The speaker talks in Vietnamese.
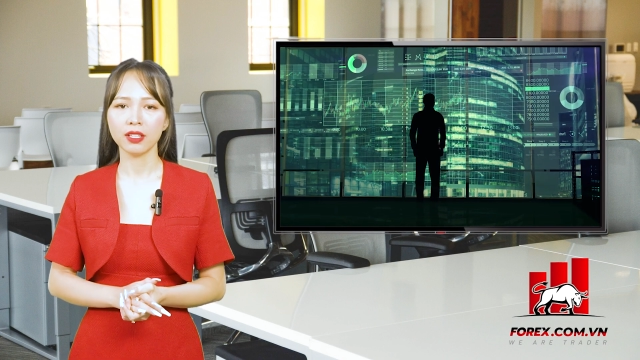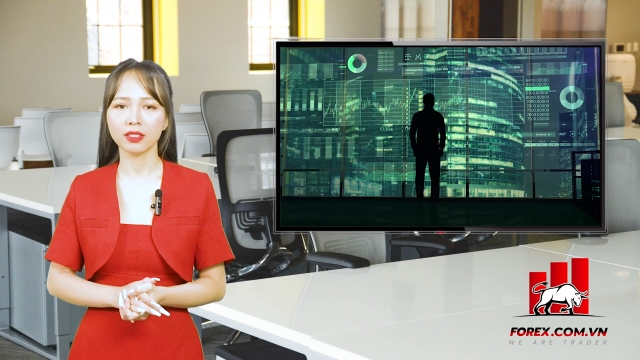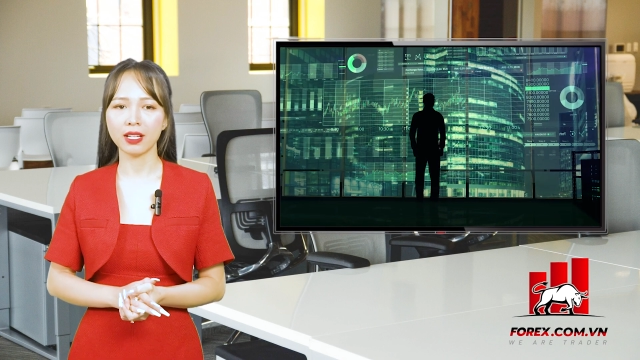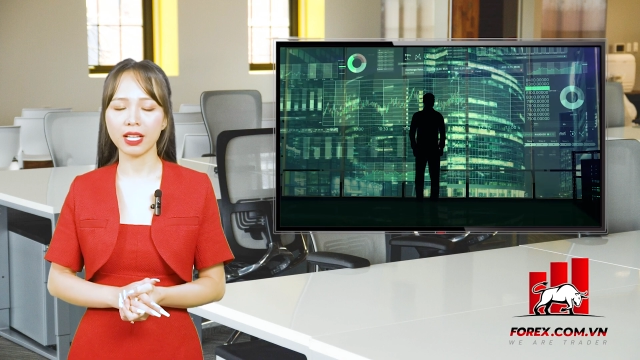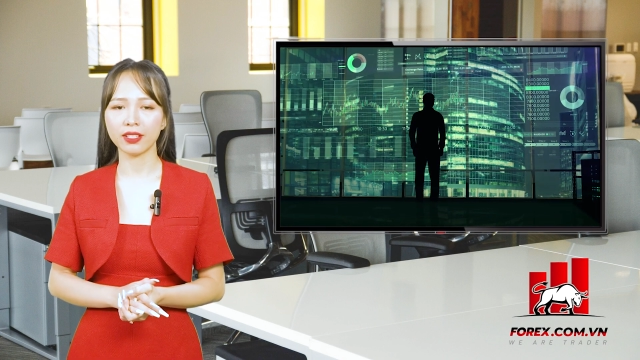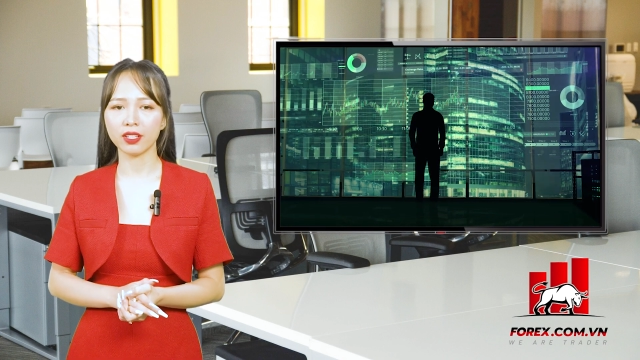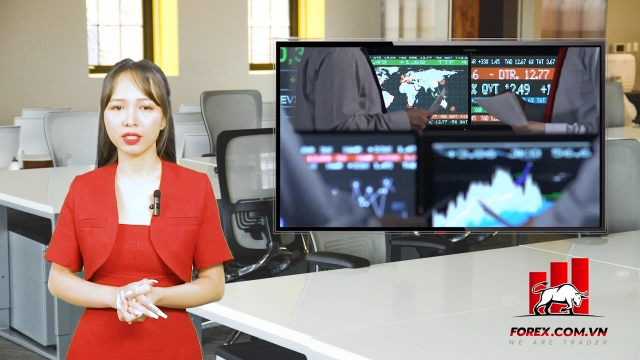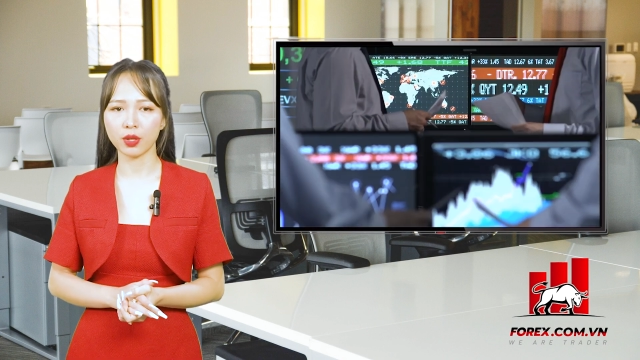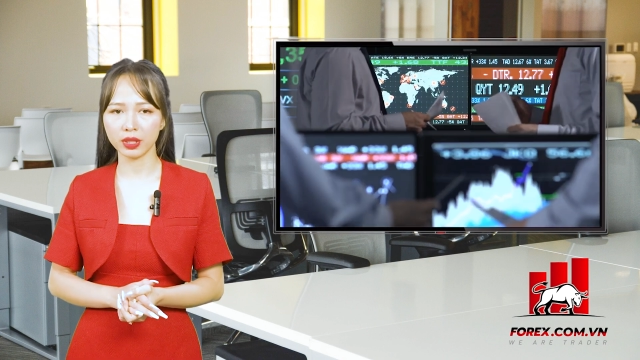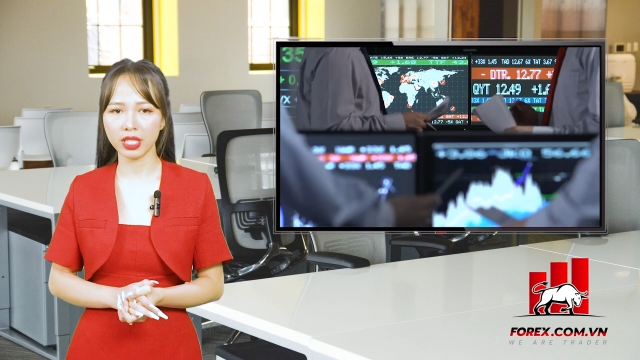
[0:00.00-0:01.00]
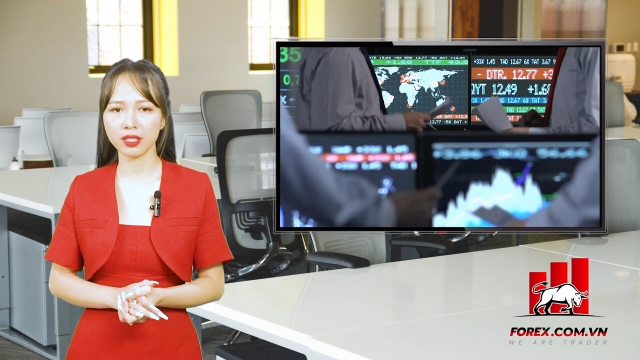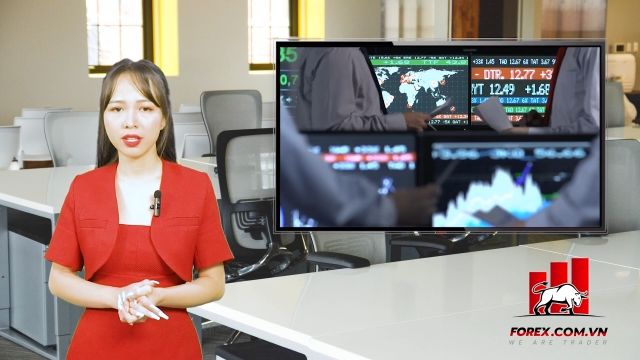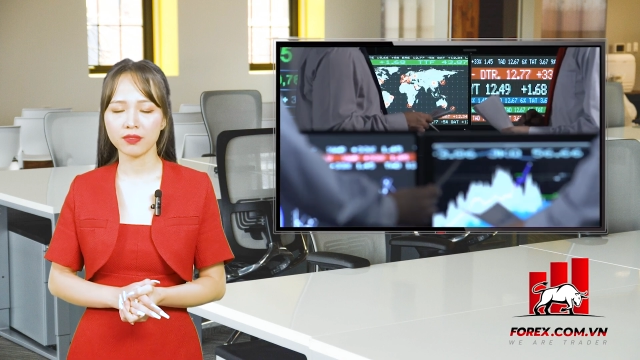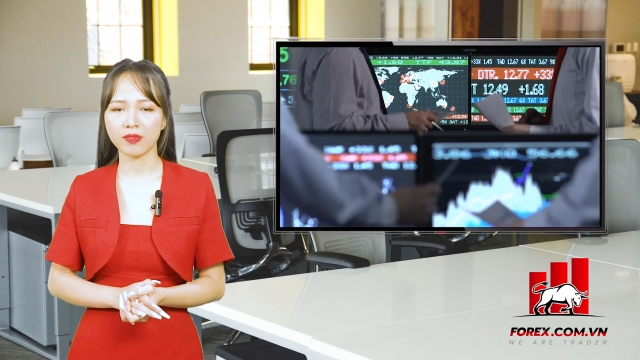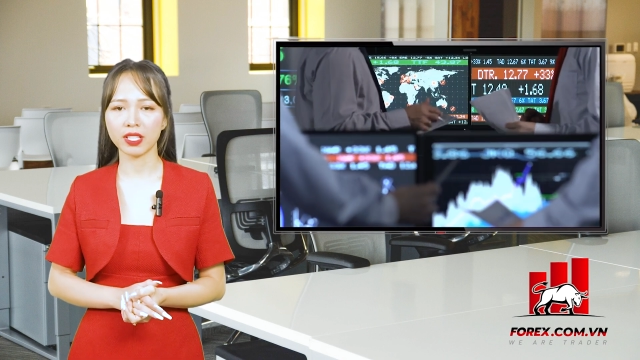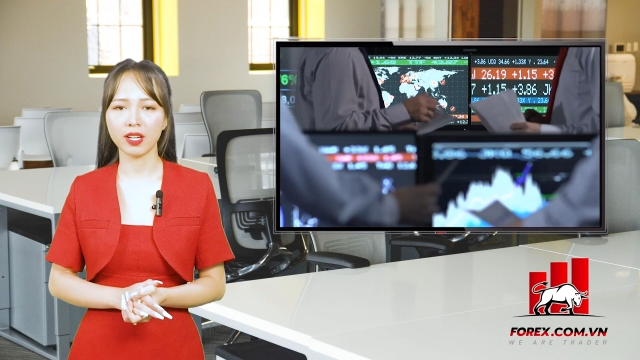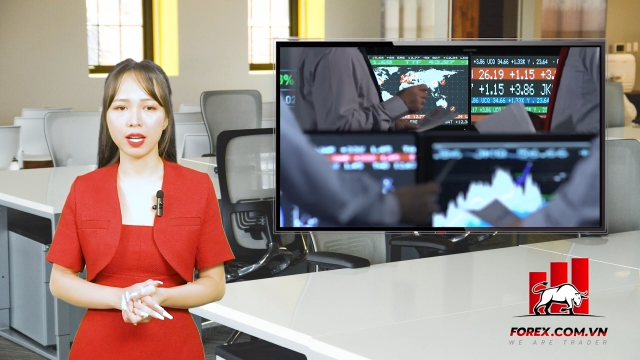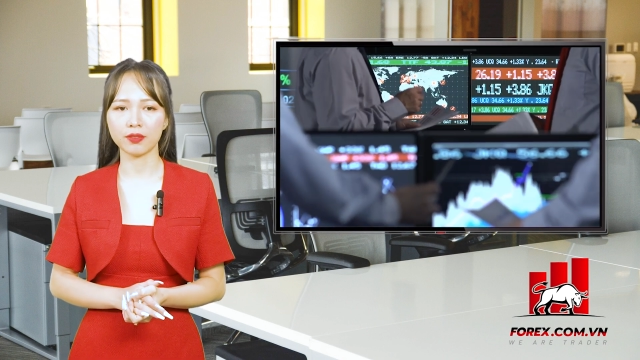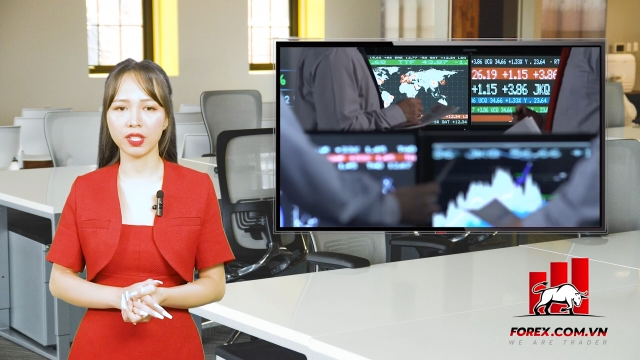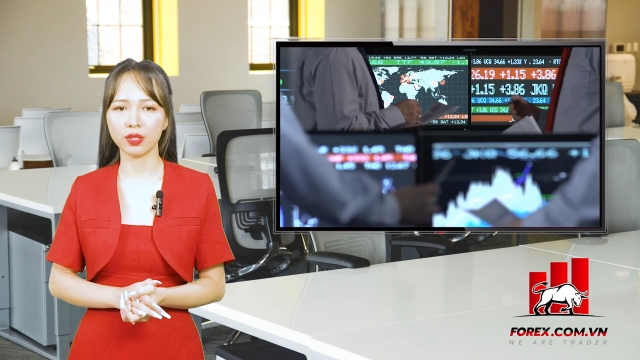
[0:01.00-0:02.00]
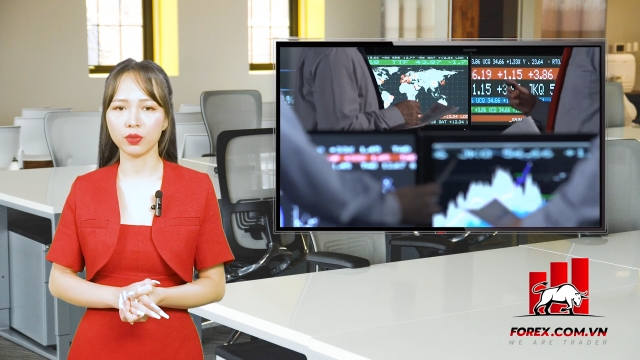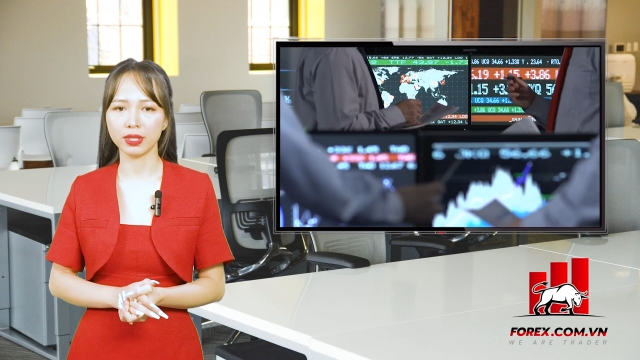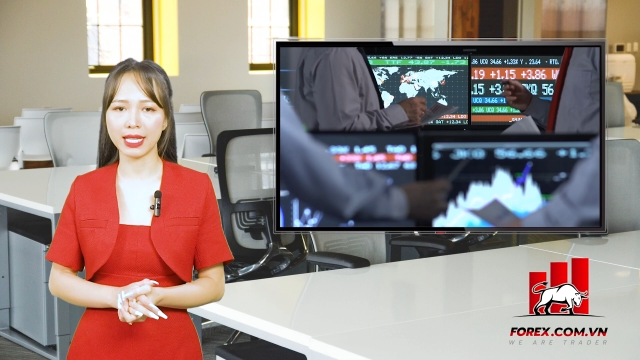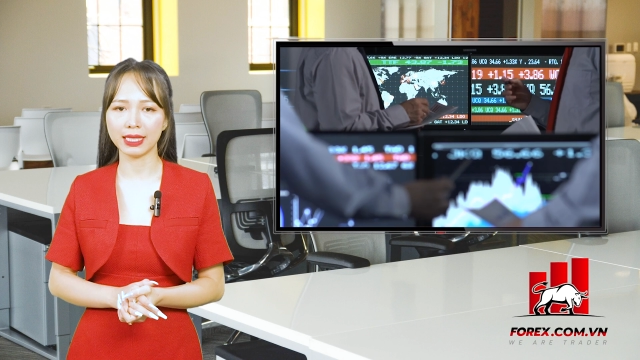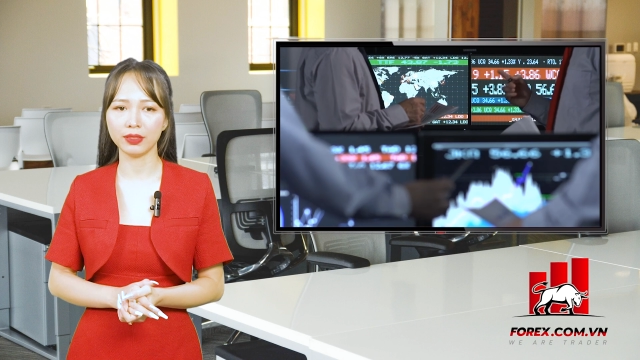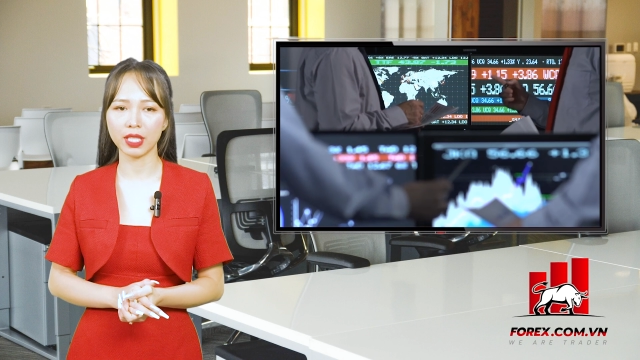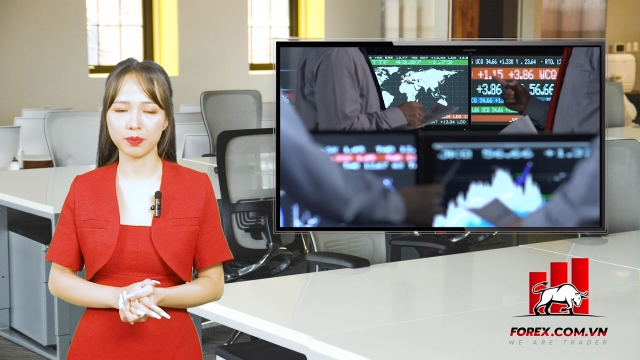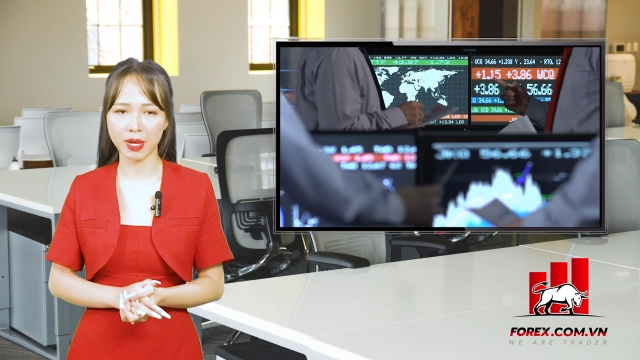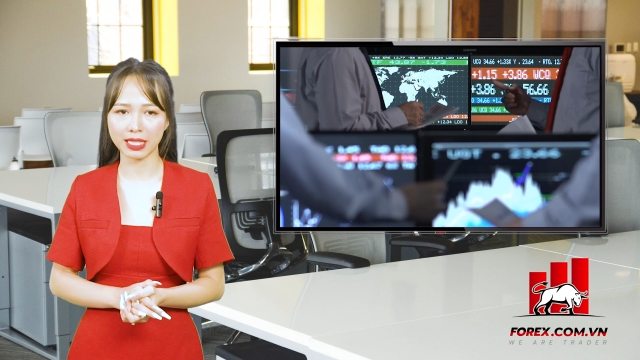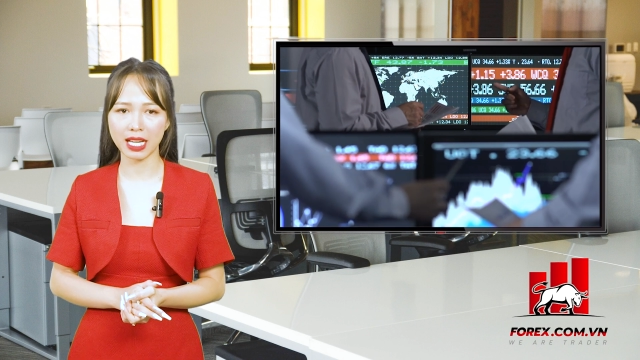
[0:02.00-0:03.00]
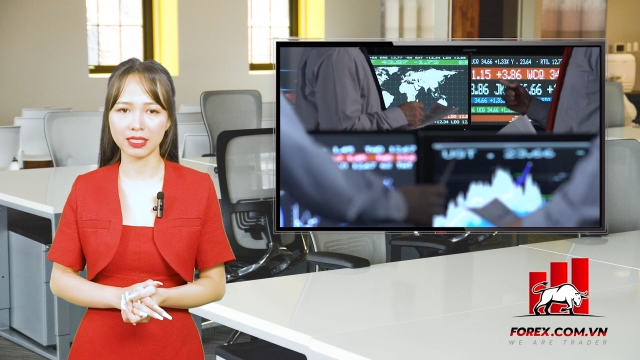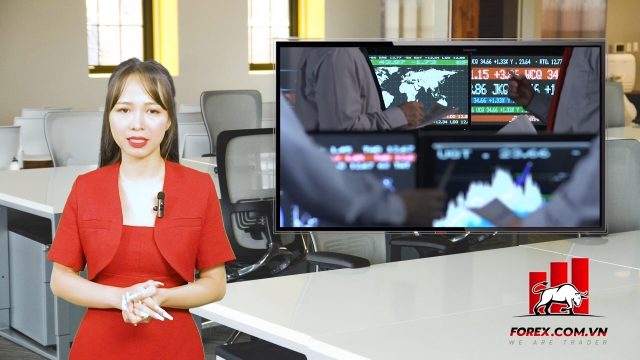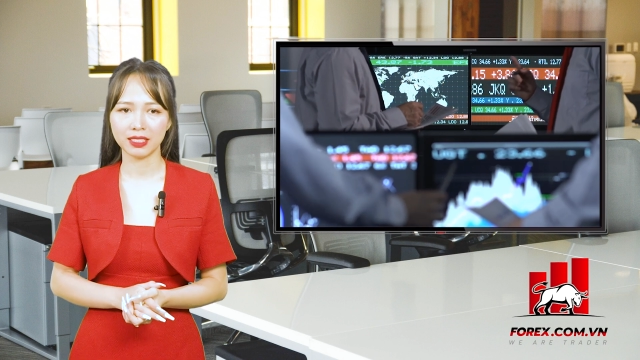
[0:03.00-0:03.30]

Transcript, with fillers: đó là do ngẫu nhiên và do hành vi của nhà giao dịch mà thành.